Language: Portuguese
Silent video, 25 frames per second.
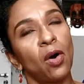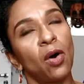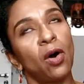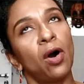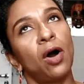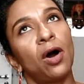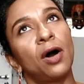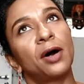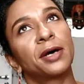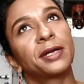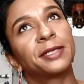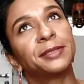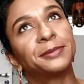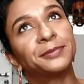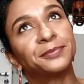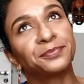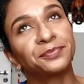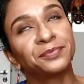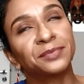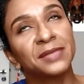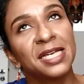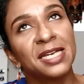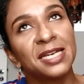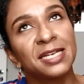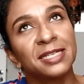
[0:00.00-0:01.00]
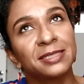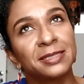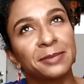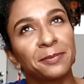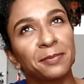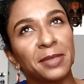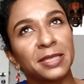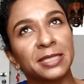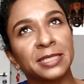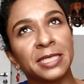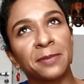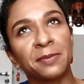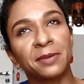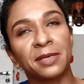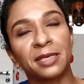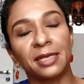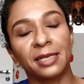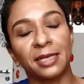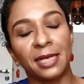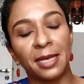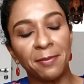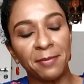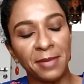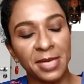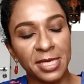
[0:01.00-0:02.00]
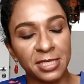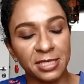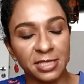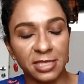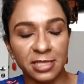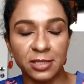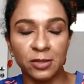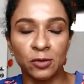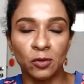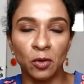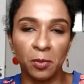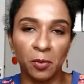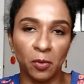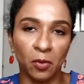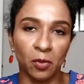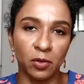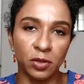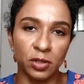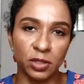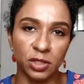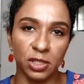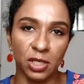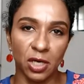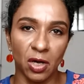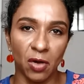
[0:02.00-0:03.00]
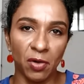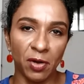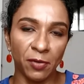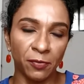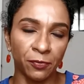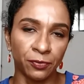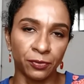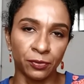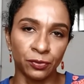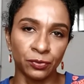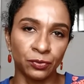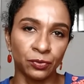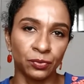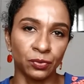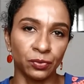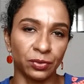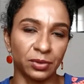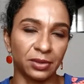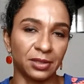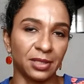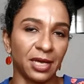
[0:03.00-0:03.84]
Ora, se percebe claramente que esse homem cordial é fruto